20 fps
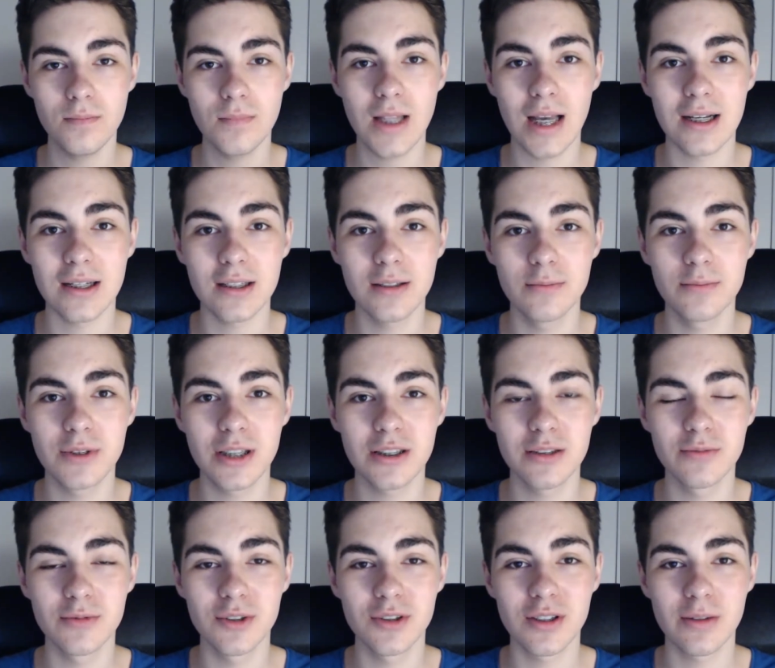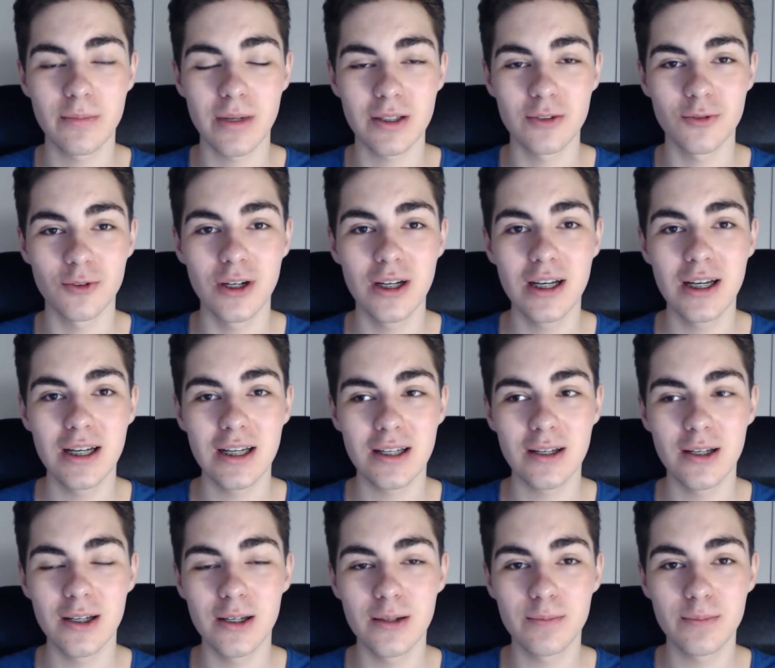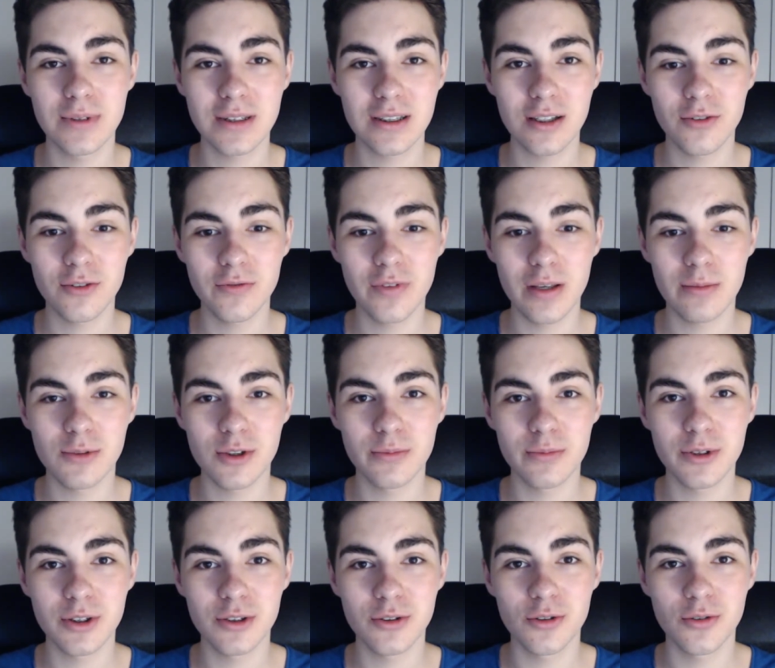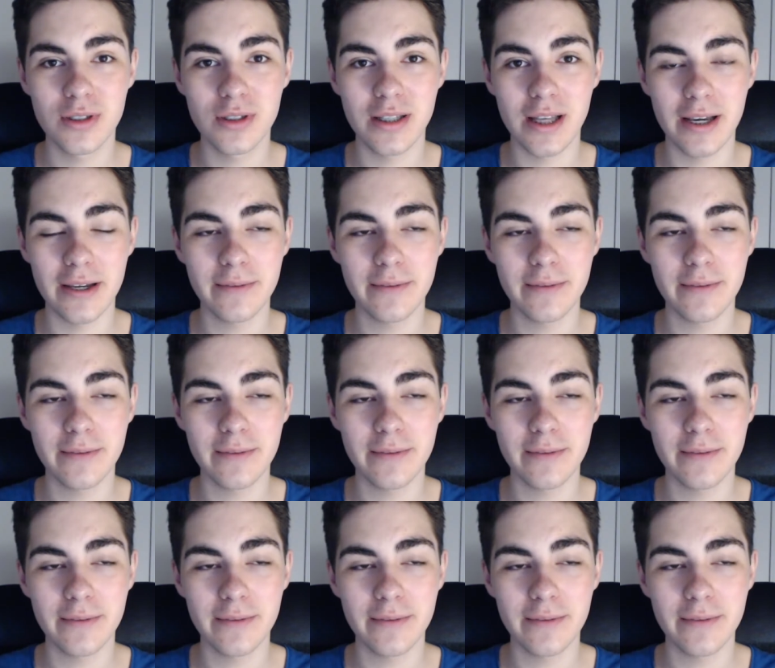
Tak, i przejdźmy do tematu. Yy, postanowiłem zrobić QA.